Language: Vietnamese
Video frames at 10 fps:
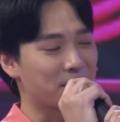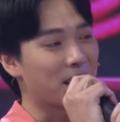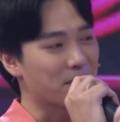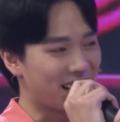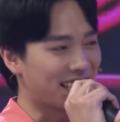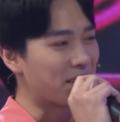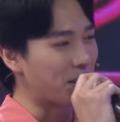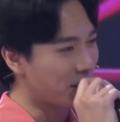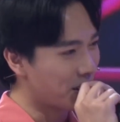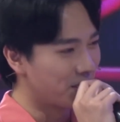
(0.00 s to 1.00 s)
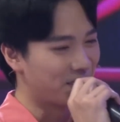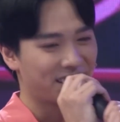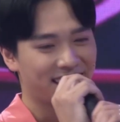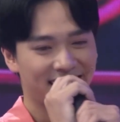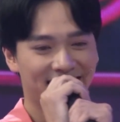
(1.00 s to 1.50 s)
tập đặc biệt, tập cuối
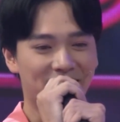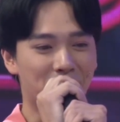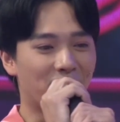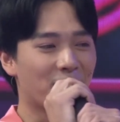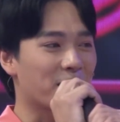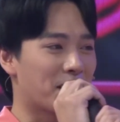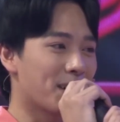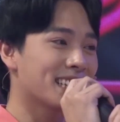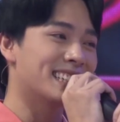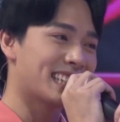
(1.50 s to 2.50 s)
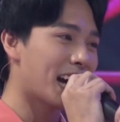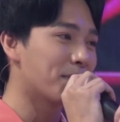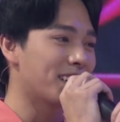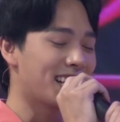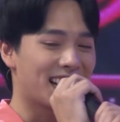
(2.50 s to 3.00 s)
cùng thì muốn lọt vào mắt chị
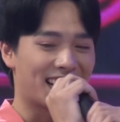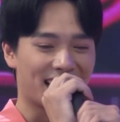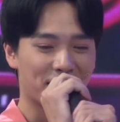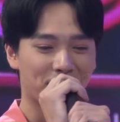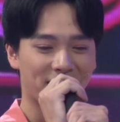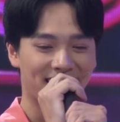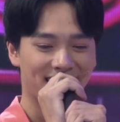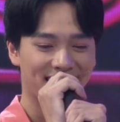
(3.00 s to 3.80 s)
Sam, nên là em